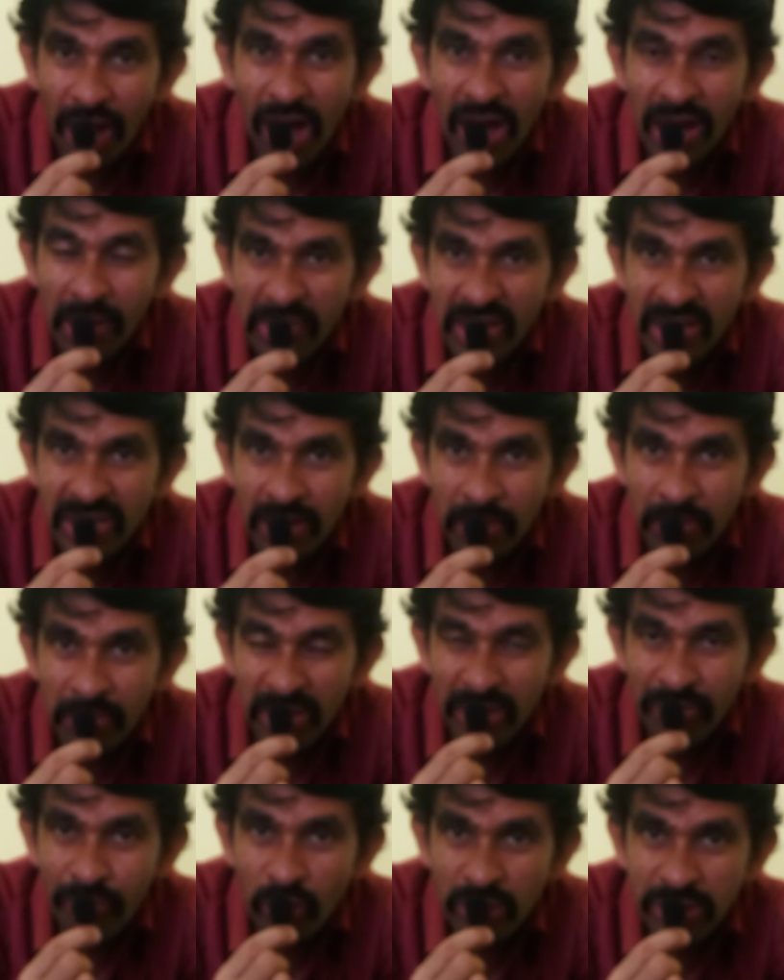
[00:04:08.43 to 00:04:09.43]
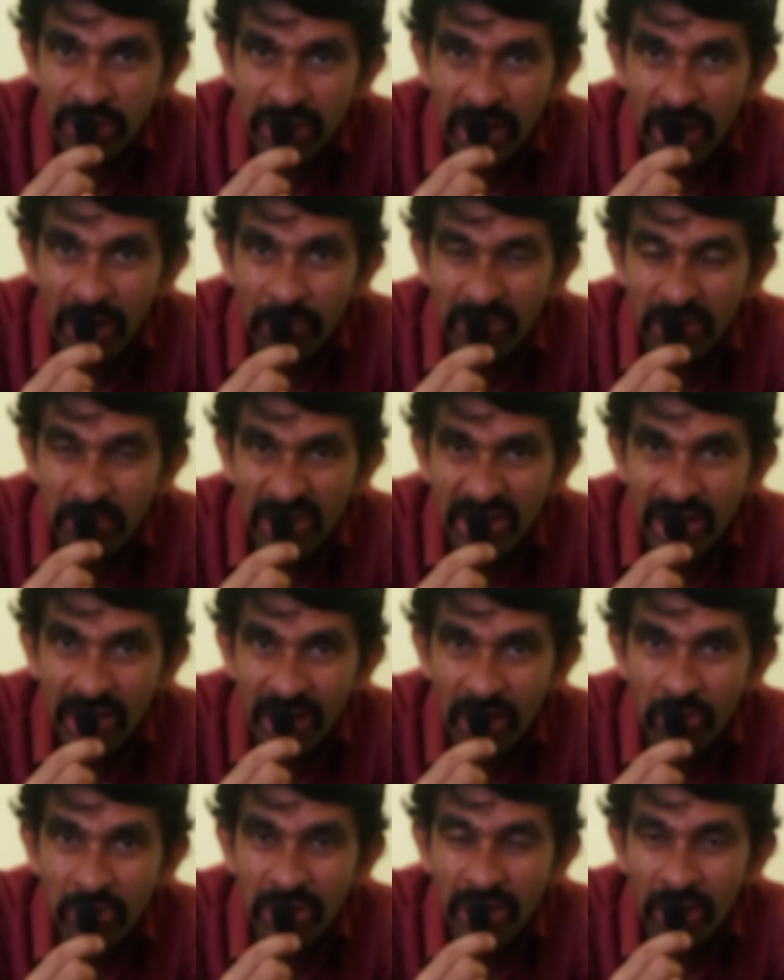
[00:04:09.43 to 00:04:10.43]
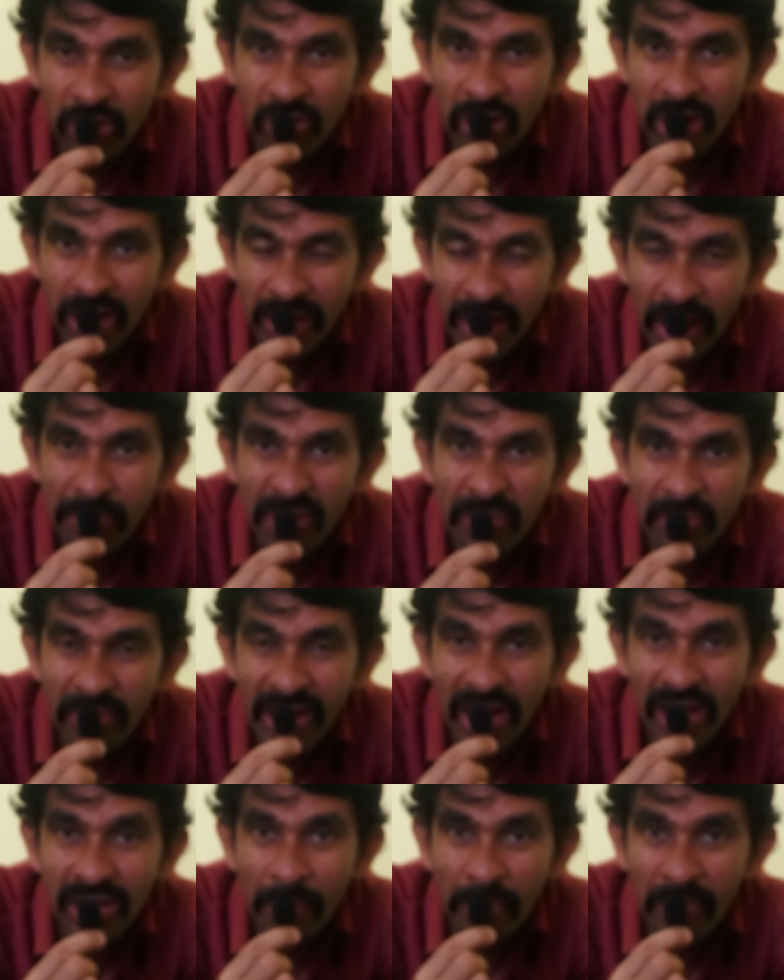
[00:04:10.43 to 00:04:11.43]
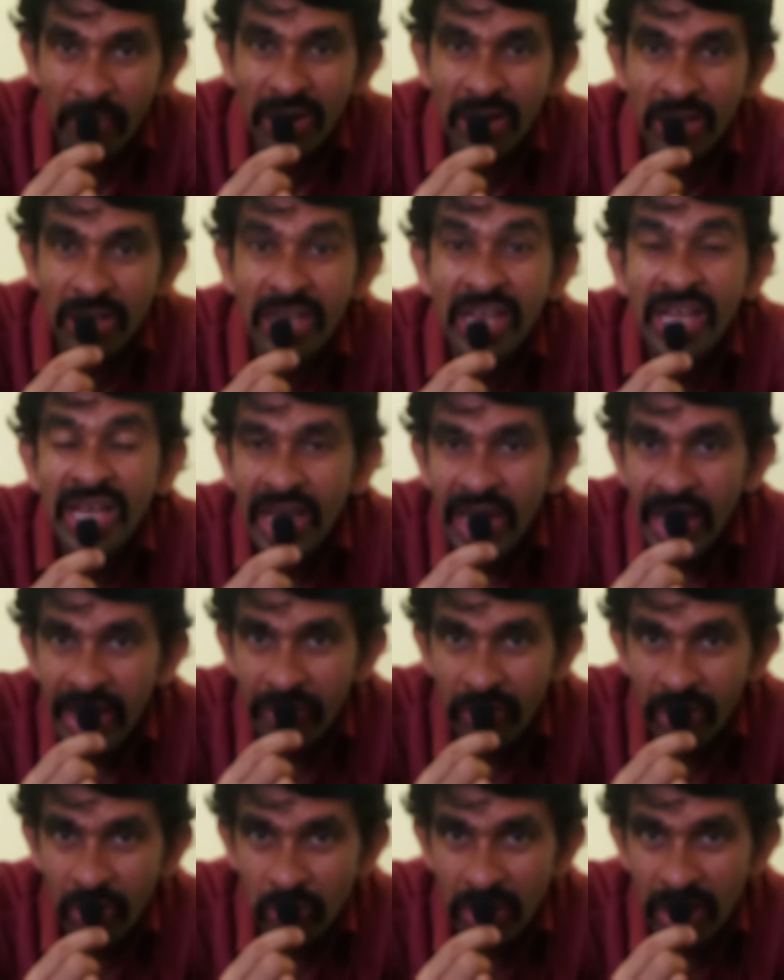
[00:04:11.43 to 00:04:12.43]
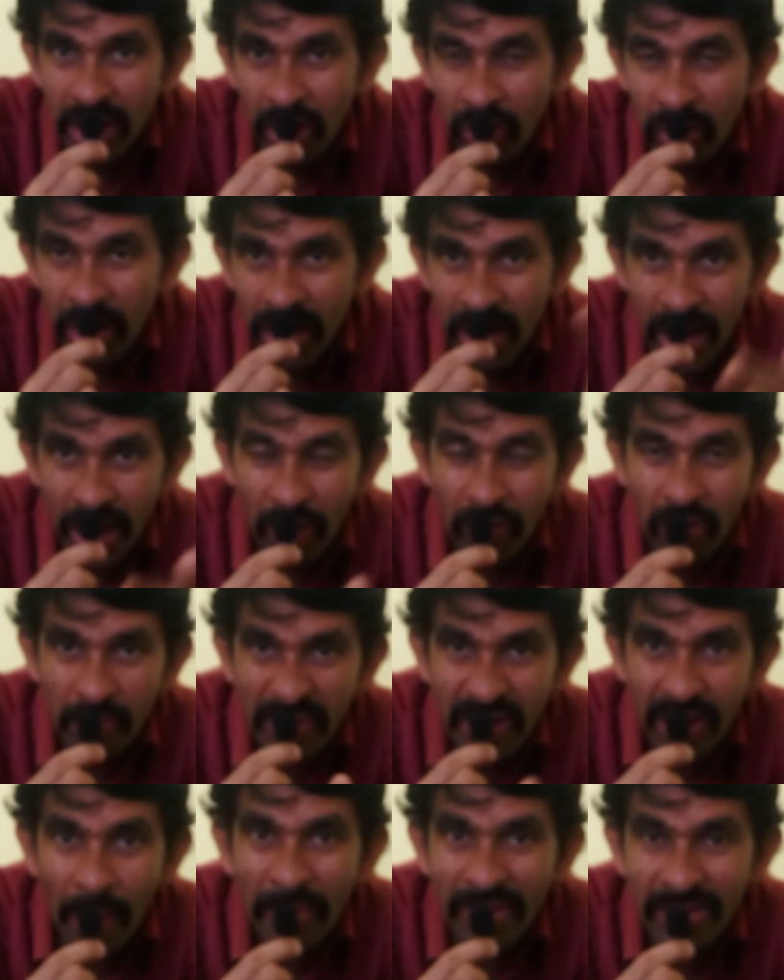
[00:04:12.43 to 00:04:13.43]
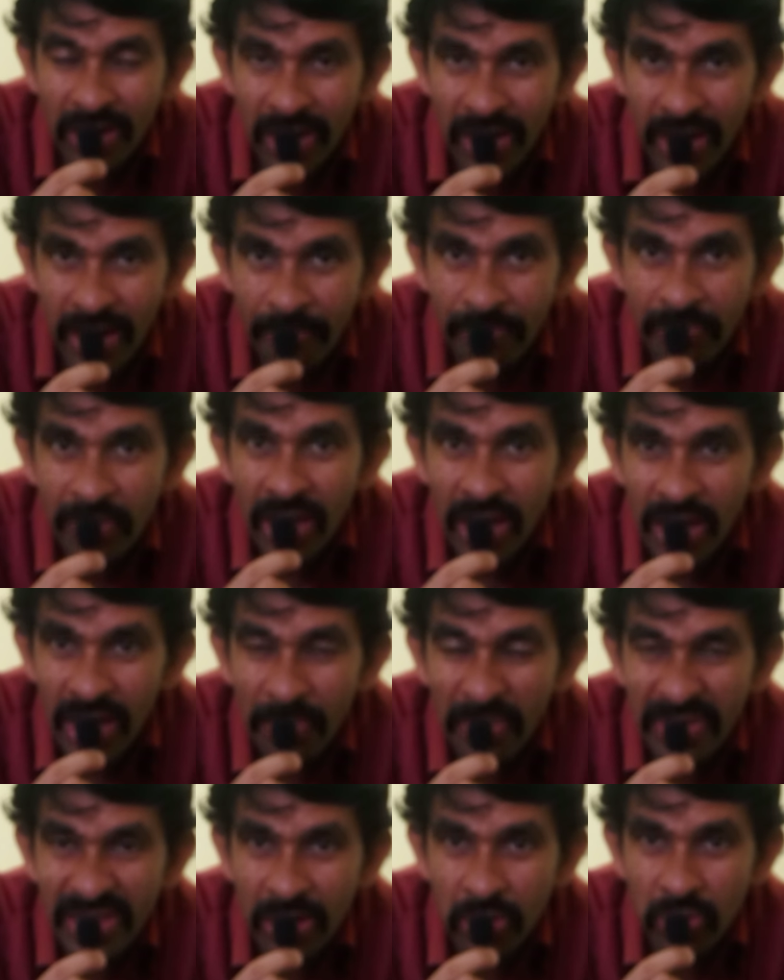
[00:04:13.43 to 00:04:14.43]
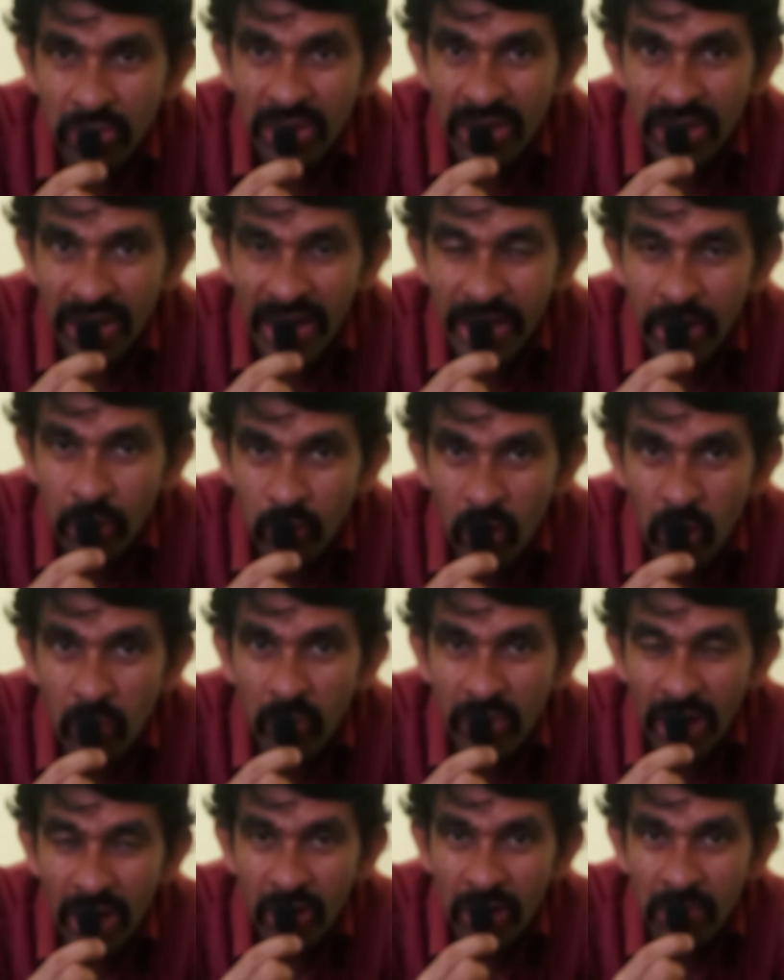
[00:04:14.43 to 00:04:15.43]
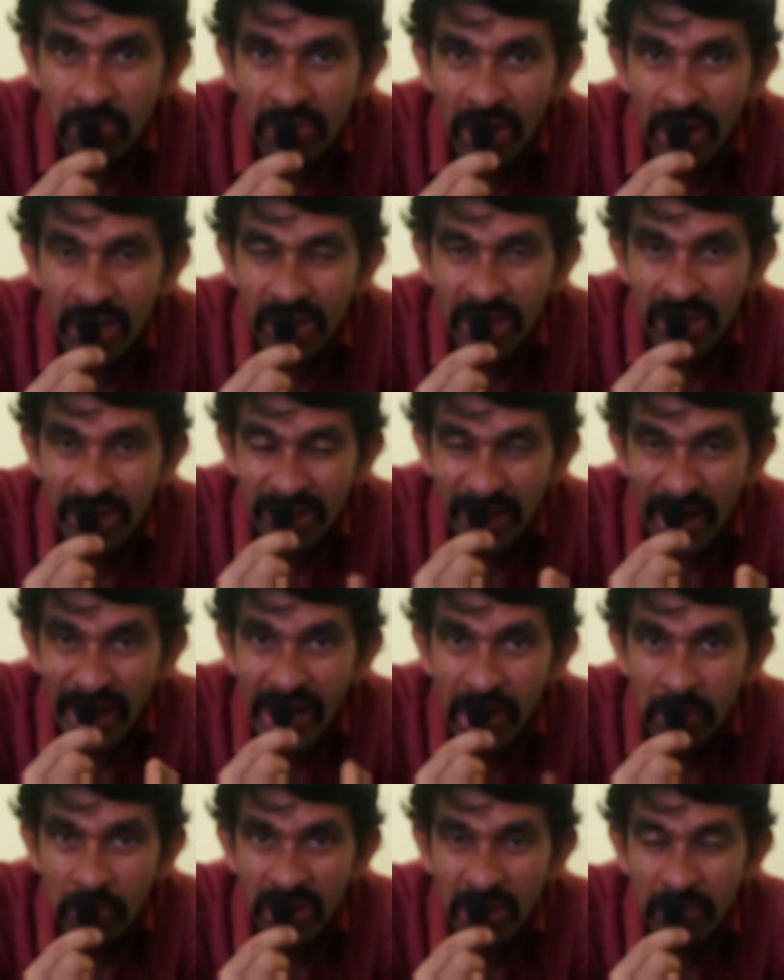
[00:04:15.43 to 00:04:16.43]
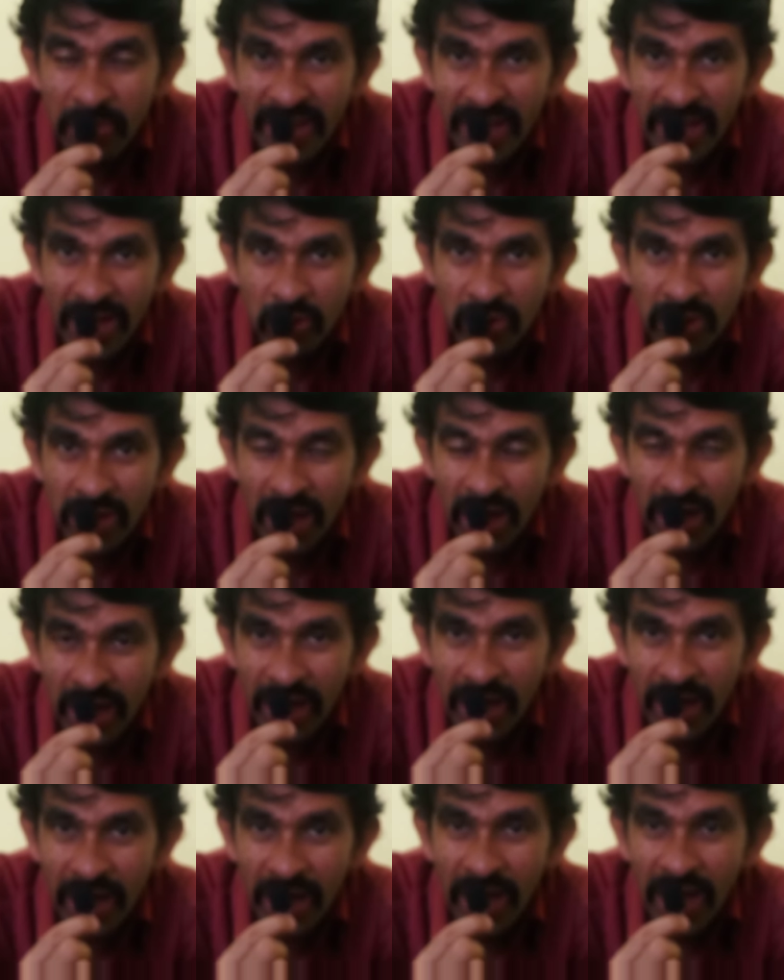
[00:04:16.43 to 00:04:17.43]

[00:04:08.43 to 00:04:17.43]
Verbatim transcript: ஆர்மிஸ் மற்ற ஃபோர்ஸஸ்லாம் வந்து மற்றதெல்லாம் வந்து அவங்க ஏற்பாடு பண்ணி அதுக்கப்புறம் மட்டும் இவங்க வந்து அவங்க அவங்கள போய் காப்பாற்றுறாங்க இதில் பார்த்திங்கன்னா வந்து நிறைய உணவுப் பொட்டலங்களும் நல்லா தண்ணீரும் வந்து பார்த்திங்கன்னா வந்து அங்கே